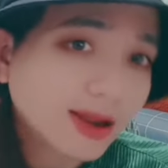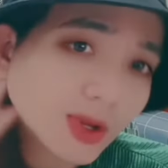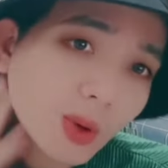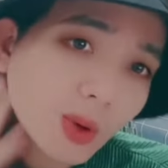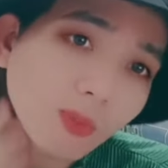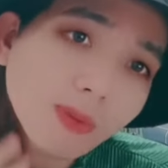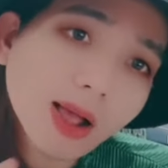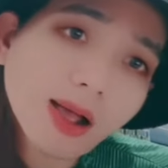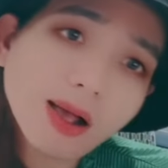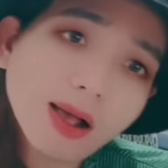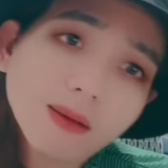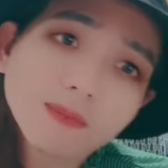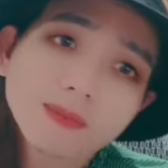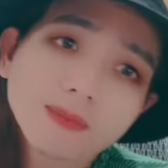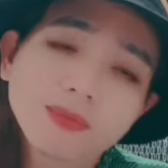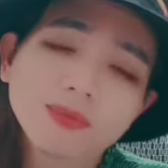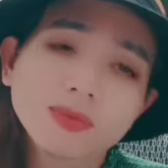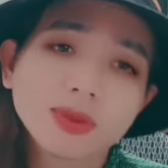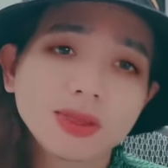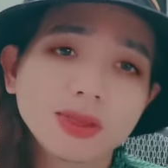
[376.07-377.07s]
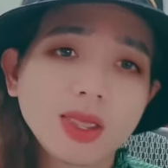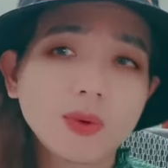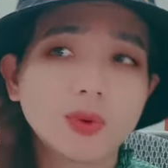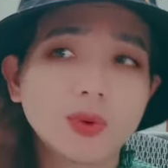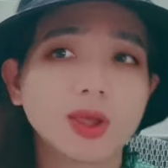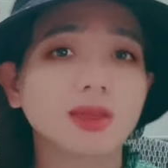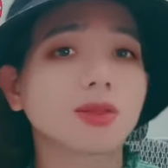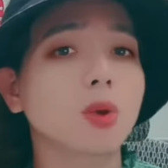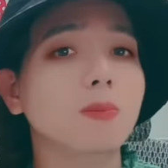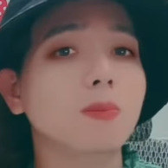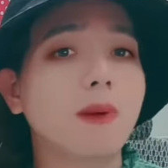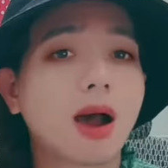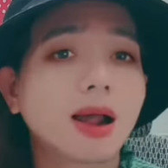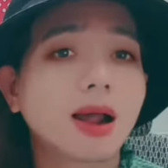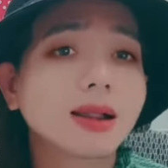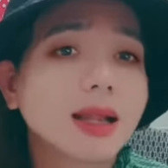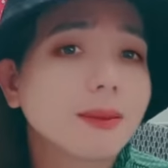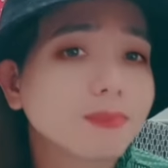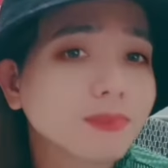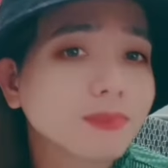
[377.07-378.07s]
đúng không nhiều khi tôi
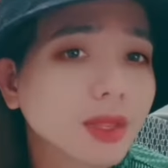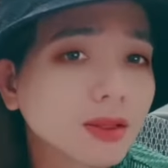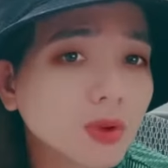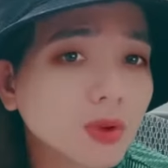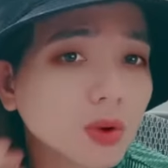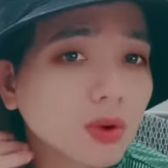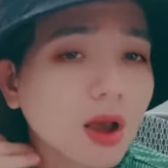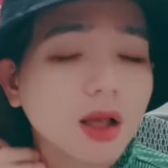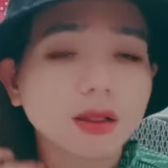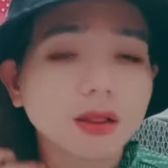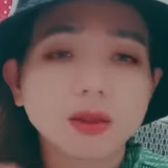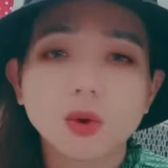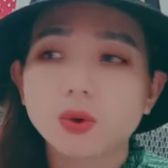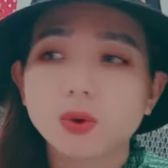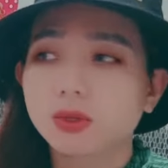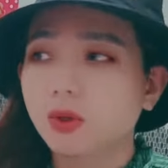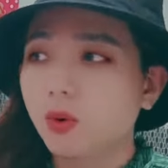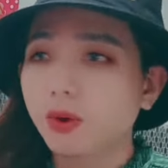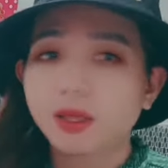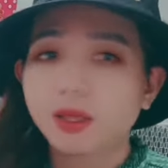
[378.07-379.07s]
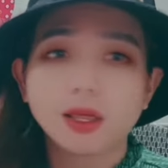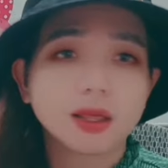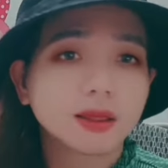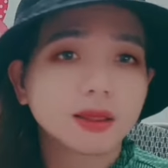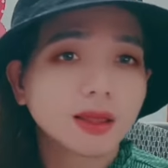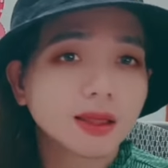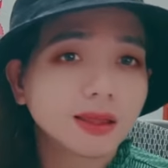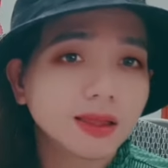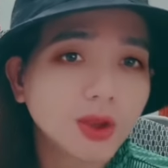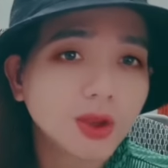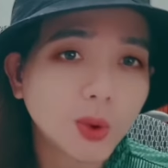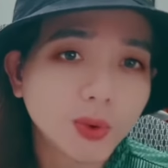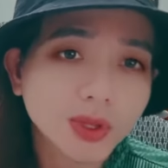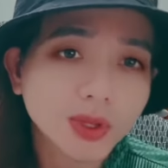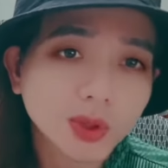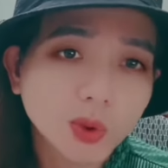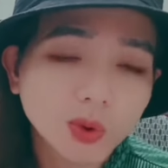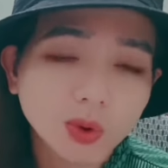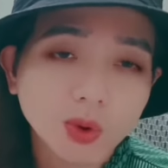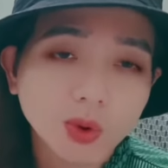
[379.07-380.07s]
bỏ năm tôi có tôi tôi thì thì ví dụ
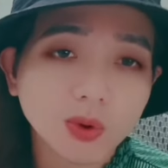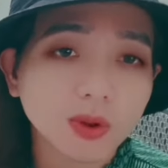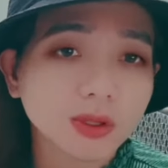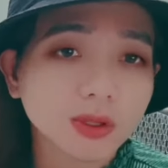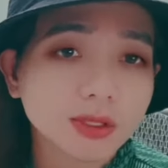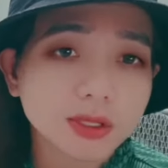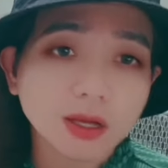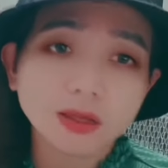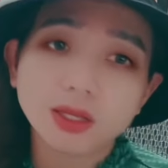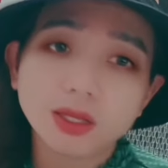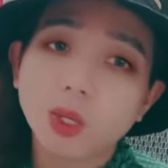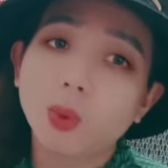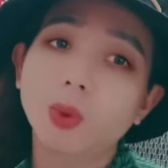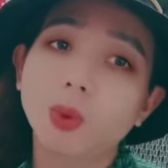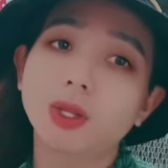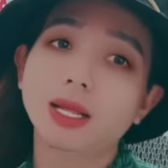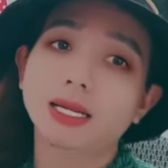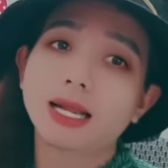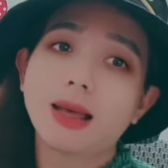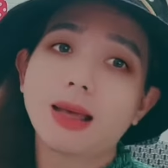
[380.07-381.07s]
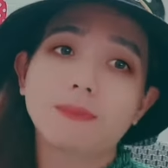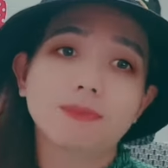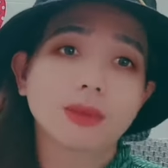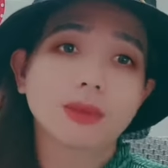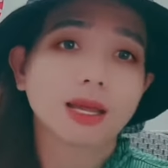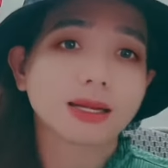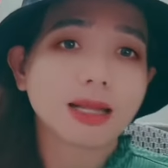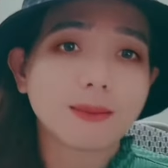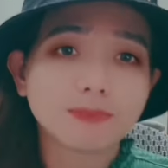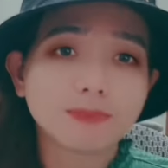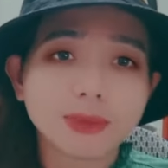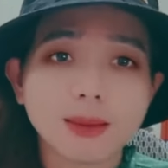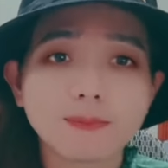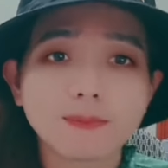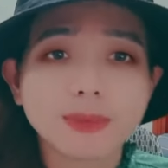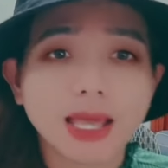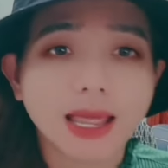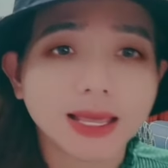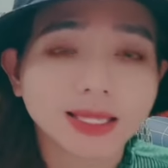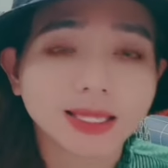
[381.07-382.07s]
như tôi tôi xuất tôi là năm năm
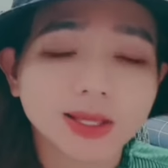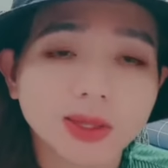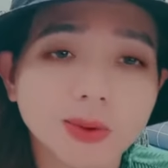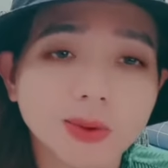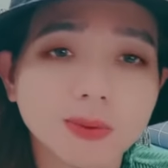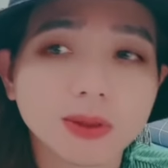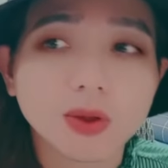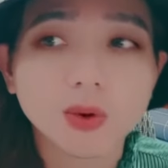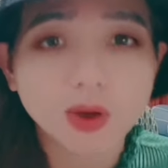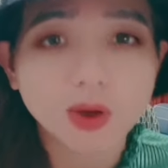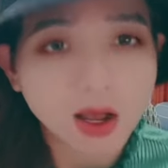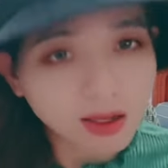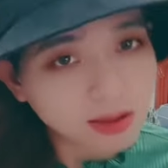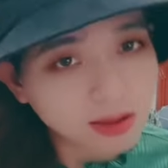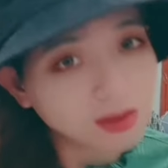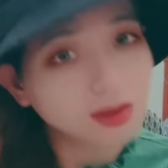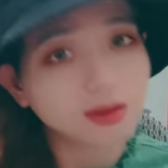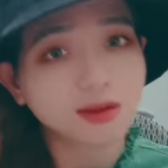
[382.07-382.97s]
trăm ngàn thì tôi tôi có